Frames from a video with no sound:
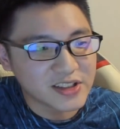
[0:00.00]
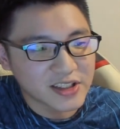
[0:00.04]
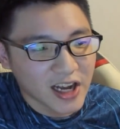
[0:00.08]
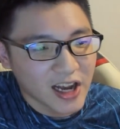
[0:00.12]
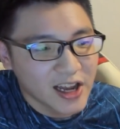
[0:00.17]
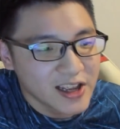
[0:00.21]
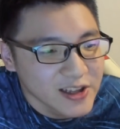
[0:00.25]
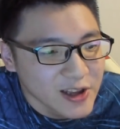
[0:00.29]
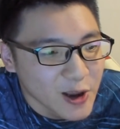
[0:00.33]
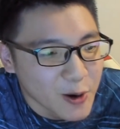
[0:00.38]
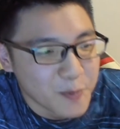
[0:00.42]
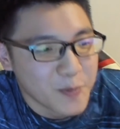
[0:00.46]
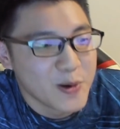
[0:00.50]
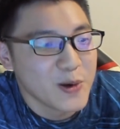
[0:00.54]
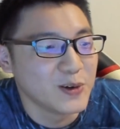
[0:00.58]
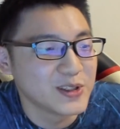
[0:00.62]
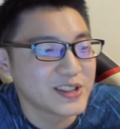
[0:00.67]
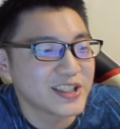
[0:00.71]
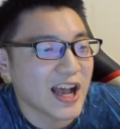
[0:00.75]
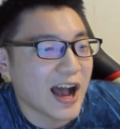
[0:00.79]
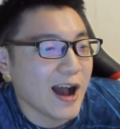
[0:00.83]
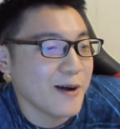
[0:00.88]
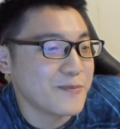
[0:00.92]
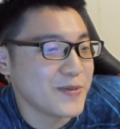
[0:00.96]
看有没有
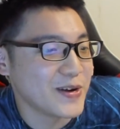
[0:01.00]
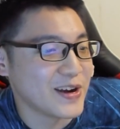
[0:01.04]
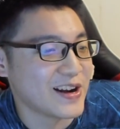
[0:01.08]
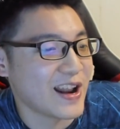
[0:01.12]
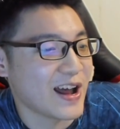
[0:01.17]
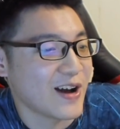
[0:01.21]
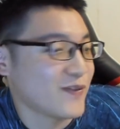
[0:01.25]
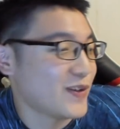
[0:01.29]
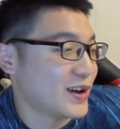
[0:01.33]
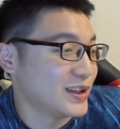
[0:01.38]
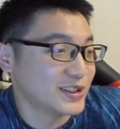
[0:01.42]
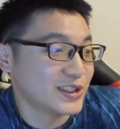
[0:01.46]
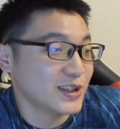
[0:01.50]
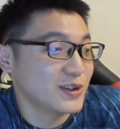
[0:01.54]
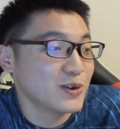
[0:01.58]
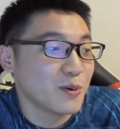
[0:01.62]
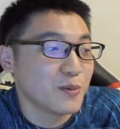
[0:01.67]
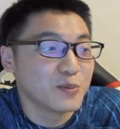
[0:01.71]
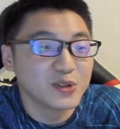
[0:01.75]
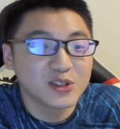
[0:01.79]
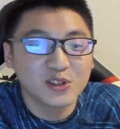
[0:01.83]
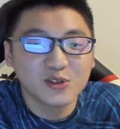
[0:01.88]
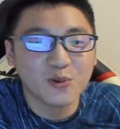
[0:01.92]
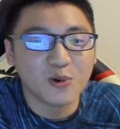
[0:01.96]
差别啦，反正又
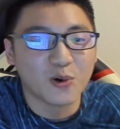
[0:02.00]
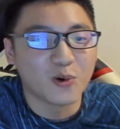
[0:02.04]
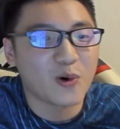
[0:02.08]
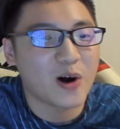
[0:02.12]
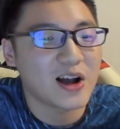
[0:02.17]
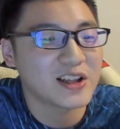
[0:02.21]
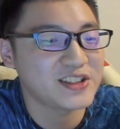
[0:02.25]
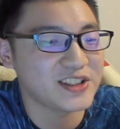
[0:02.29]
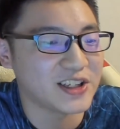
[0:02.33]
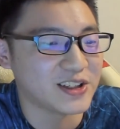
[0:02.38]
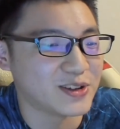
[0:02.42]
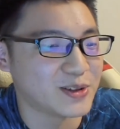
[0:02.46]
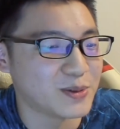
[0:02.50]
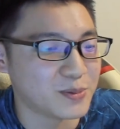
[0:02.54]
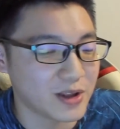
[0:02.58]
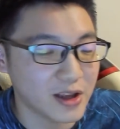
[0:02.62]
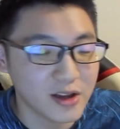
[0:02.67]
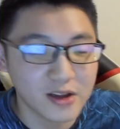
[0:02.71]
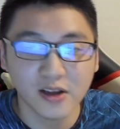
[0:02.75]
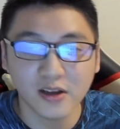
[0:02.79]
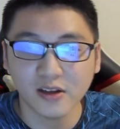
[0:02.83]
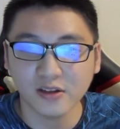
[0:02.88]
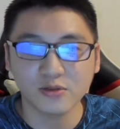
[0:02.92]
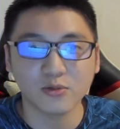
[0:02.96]
不是我花钱，对不
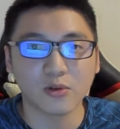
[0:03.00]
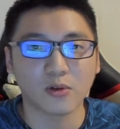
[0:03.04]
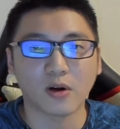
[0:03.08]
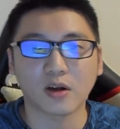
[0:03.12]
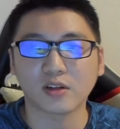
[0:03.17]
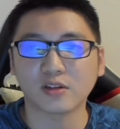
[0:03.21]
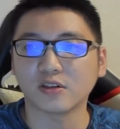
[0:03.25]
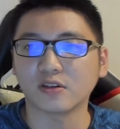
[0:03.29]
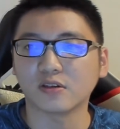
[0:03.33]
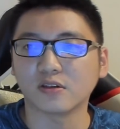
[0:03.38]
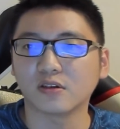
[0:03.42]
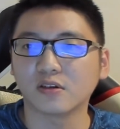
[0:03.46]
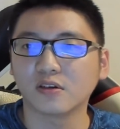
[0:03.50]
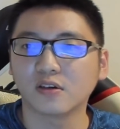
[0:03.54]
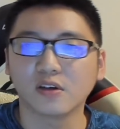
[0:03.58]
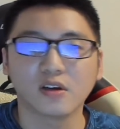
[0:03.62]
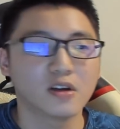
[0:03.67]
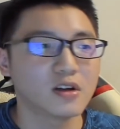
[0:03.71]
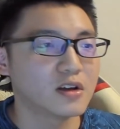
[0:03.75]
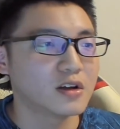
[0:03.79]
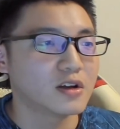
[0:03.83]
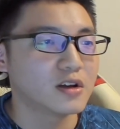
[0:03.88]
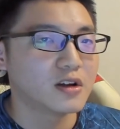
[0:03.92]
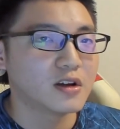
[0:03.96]
对？是我花钱
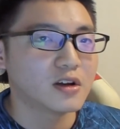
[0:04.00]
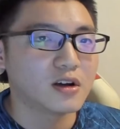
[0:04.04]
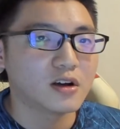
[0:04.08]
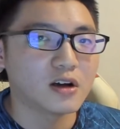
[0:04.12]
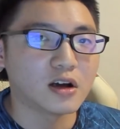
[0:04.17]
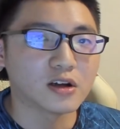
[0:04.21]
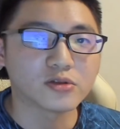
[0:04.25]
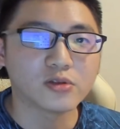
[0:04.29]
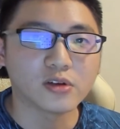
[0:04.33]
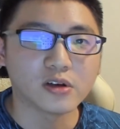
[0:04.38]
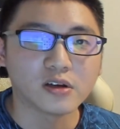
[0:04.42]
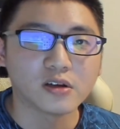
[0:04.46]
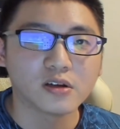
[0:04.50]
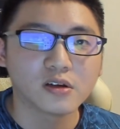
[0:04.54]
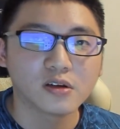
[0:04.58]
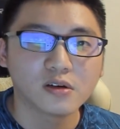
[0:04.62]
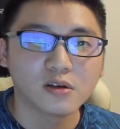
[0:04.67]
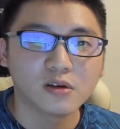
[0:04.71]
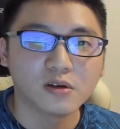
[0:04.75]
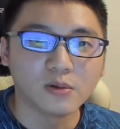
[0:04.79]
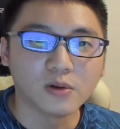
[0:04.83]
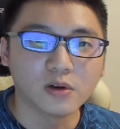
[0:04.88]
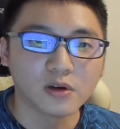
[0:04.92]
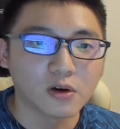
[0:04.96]
啊，对
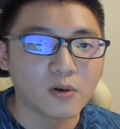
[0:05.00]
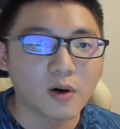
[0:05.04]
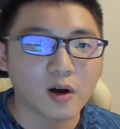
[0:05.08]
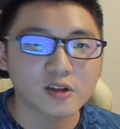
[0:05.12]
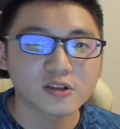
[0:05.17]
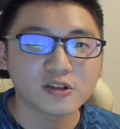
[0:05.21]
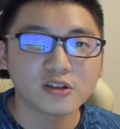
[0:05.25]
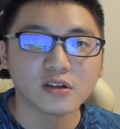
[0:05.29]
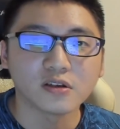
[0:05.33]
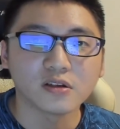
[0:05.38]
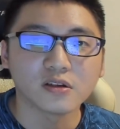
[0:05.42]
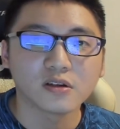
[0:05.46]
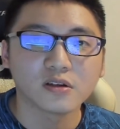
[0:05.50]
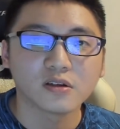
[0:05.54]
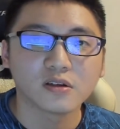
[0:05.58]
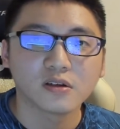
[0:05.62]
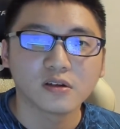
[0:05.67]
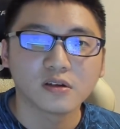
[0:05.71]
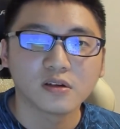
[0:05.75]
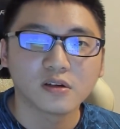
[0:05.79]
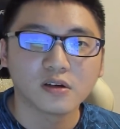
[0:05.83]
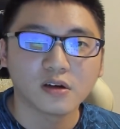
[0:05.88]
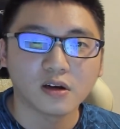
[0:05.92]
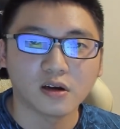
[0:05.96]
我有花钱
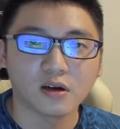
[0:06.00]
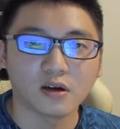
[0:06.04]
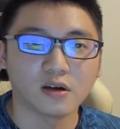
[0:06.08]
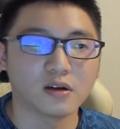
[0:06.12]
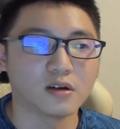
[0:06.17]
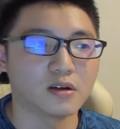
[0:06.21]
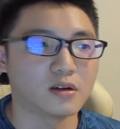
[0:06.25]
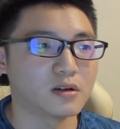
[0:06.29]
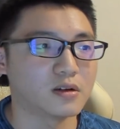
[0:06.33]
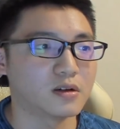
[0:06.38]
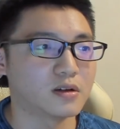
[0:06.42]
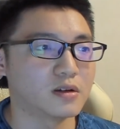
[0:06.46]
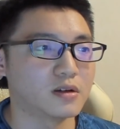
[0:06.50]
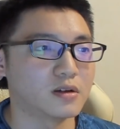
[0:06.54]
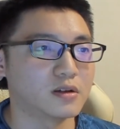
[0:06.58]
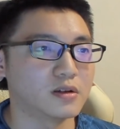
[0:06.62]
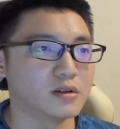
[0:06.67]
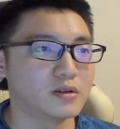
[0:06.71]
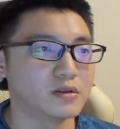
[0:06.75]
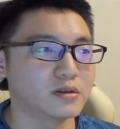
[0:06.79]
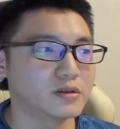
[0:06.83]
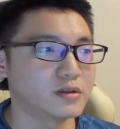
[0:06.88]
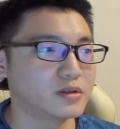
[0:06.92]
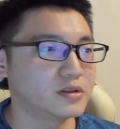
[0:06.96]
啊，
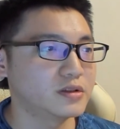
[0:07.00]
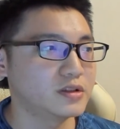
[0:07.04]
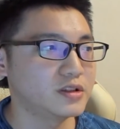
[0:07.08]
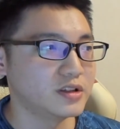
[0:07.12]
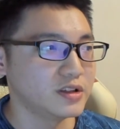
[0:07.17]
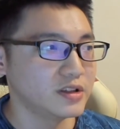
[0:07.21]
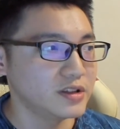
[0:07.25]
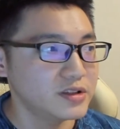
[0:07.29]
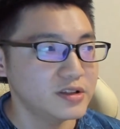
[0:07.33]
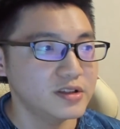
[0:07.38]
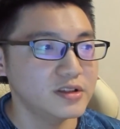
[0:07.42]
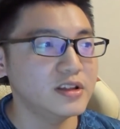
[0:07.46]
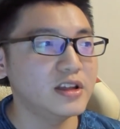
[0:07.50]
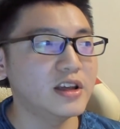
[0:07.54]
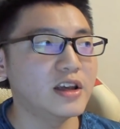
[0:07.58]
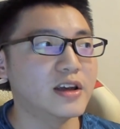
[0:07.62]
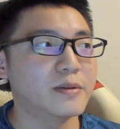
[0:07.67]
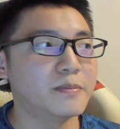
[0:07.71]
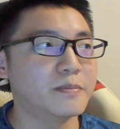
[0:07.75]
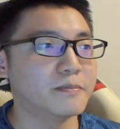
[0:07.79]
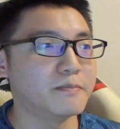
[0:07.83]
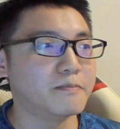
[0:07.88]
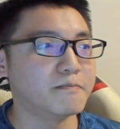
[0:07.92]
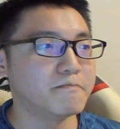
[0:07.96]
其实也
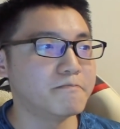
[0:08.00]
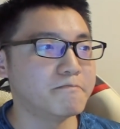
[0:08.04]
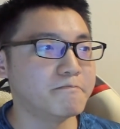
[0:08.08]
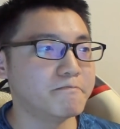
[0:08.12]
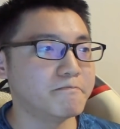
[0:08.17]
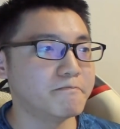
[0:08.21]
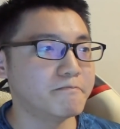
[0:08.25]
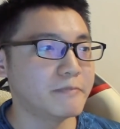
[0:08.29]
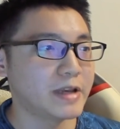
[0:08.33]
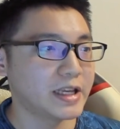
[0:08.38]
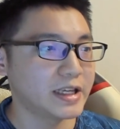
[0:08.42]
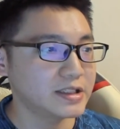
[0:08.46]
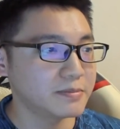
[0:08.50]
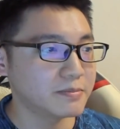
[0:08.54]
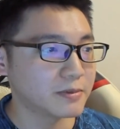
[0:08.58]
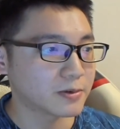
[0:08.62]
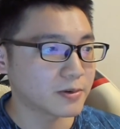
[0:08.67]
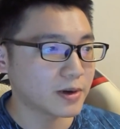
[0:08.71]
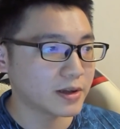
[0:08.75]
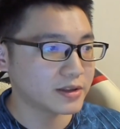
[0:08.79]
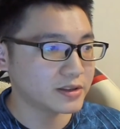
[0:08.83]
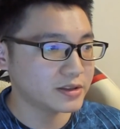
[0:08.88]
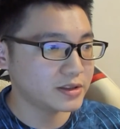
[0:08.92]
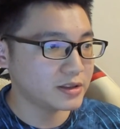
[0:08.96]
没什么
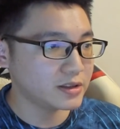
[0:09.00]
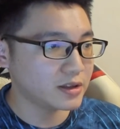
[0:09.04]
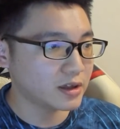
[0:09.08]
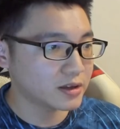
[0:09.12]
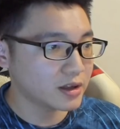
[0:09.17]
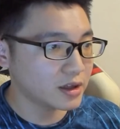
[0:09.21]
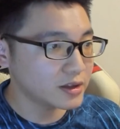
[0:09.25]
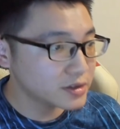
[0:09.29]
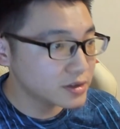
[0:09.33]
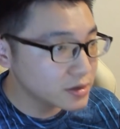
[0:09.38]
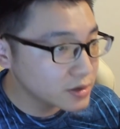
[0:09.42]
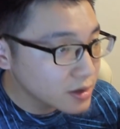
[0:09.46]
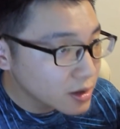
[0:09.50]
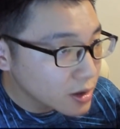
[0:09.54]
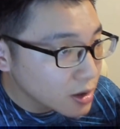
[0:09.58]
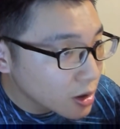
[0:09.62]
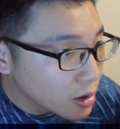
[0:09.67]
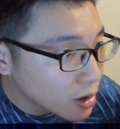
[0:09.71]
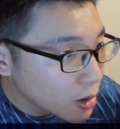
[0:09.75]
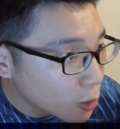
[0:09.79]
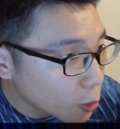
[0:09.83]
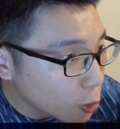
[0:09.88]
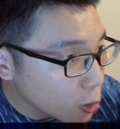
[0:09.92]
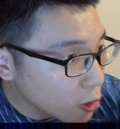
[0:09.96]
关系啊。但是
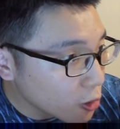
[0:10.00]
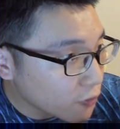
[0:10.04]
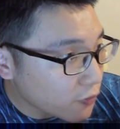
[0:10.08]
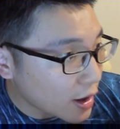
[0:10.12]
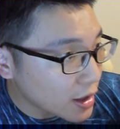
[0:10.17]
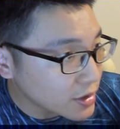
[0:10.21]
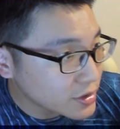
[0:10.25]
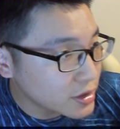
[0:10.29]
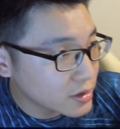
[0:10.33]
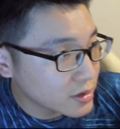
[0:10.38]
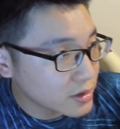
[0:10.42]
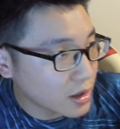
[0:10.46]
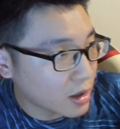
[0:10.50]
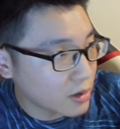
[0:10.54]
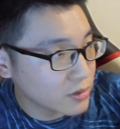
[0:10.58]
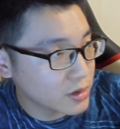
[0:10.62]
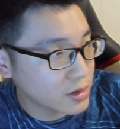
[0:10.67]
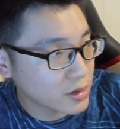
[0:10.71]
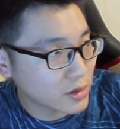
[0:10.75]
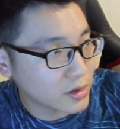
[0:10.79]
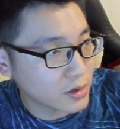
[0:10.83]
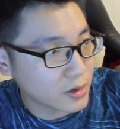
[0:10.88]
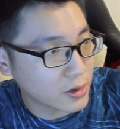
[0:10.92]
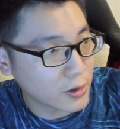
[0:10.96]
我有发现到那
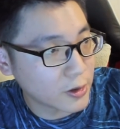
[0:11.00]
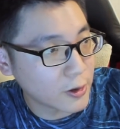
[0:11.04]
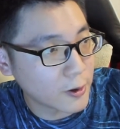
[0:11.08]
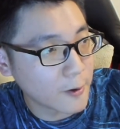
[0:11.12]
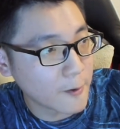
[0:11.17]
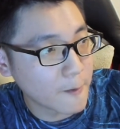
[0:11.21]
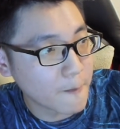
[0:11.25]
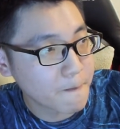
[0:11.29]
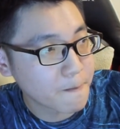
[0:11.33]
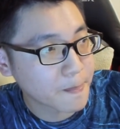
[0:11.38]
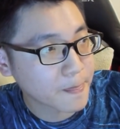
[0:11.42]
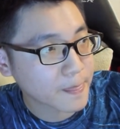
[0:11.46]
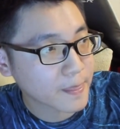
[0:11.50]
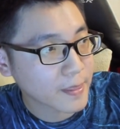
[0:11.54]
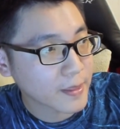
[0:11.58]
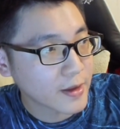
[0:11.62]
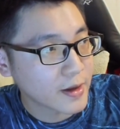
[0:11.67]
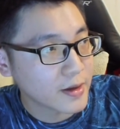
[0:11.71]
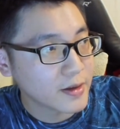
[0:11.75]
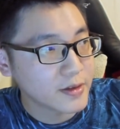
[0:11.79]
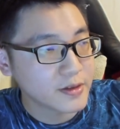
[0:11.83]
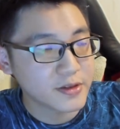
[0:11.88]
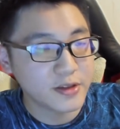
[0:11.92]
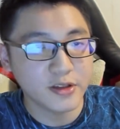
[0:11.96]
个
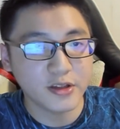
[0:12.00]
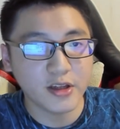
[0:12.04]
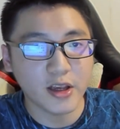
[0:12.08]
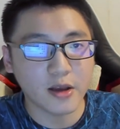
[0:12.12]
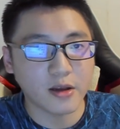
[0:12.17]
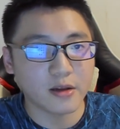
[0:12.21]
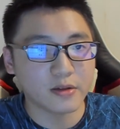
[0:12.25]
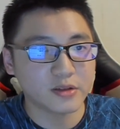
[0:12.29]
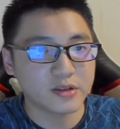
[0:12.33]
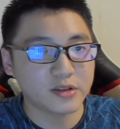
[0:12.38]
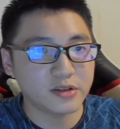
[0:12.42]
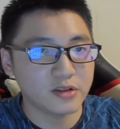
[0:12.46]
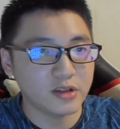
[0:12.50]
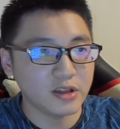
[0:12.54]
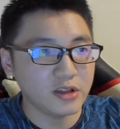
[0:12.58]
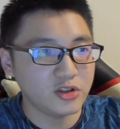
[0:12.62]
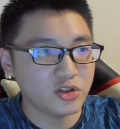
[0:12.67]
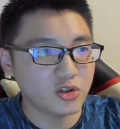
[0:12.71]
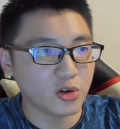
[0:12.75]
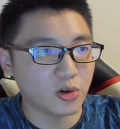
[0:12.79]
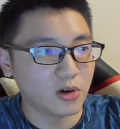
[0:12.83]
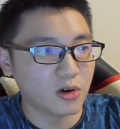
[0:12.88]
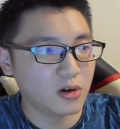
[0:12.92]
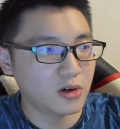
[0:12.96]
之前 C
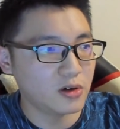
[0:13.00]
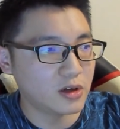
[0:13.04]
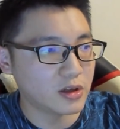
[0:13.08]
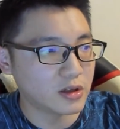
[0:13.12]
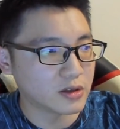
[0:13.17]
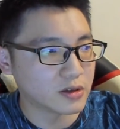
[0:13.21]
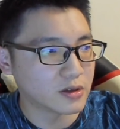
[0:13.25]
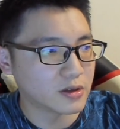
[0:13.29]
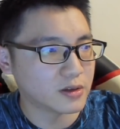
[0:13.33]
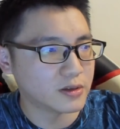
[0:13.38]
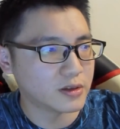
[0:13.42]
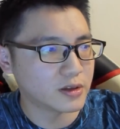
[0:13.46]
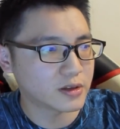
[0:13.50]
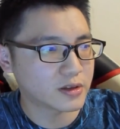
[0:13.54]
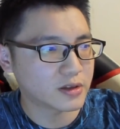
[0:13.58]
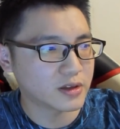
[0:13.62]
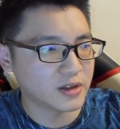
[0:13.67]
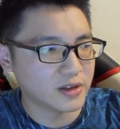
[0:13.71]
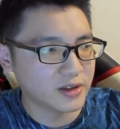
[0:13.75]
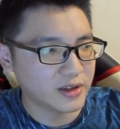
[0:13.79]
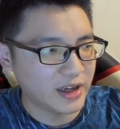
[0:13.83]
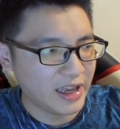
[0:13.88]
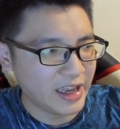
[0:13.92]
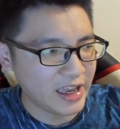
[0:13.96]
九二零的那
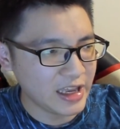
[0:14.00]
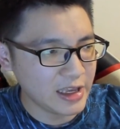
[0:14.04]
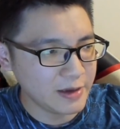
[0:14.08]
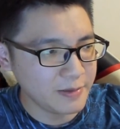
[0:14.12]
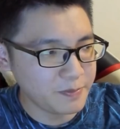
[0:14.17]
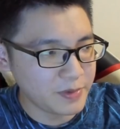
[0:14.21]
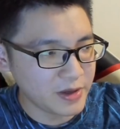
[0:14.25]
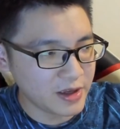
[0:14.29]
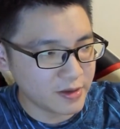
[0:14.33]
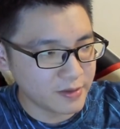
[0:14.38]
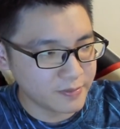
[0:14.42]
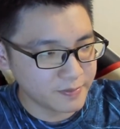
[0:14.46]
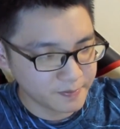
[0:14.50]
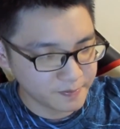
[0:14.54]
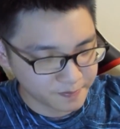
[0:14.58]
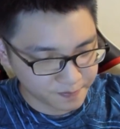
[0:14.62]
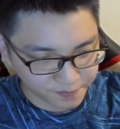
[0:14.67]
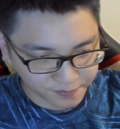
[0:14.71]
个黑边，